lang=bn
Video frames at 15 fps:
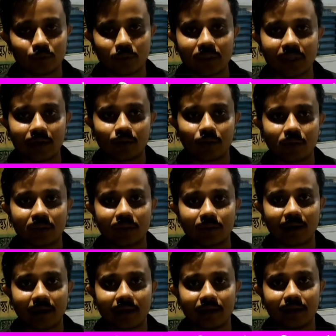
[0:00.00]
যোগদান করতে
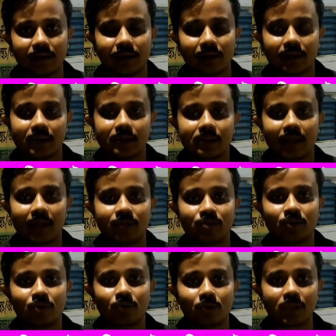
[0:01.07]
পারেন তাই
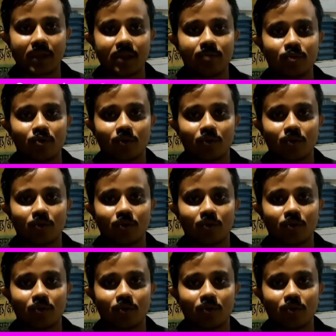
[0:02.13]
জন্য এই